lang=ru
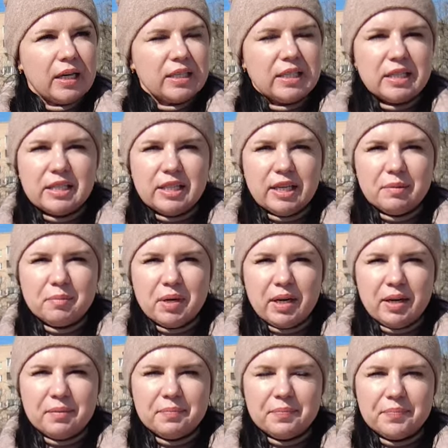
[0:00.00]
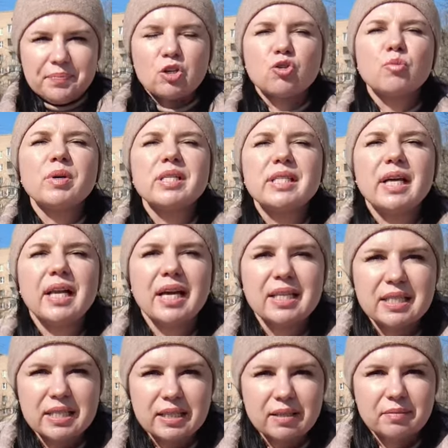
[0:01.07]
система
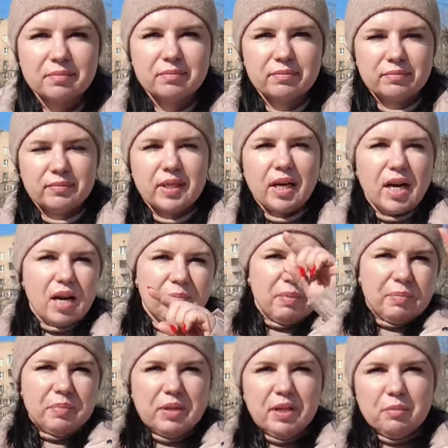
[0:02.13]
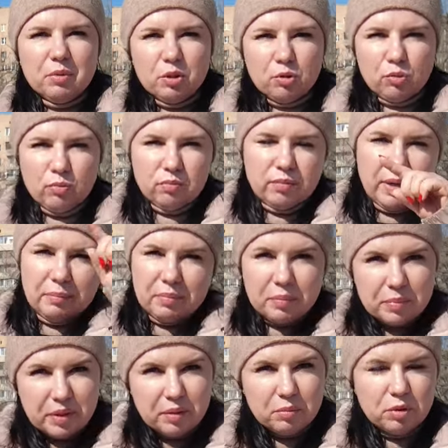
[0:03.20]
шумоизоляции такая по периметру, прям по
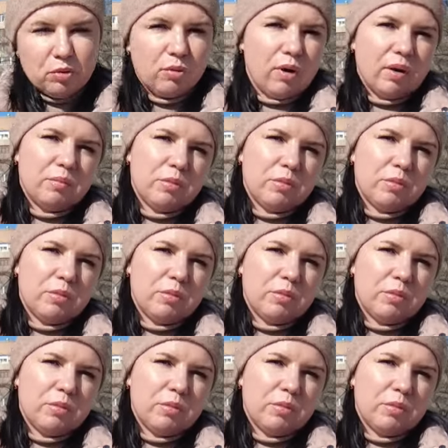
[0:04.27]
периметру, как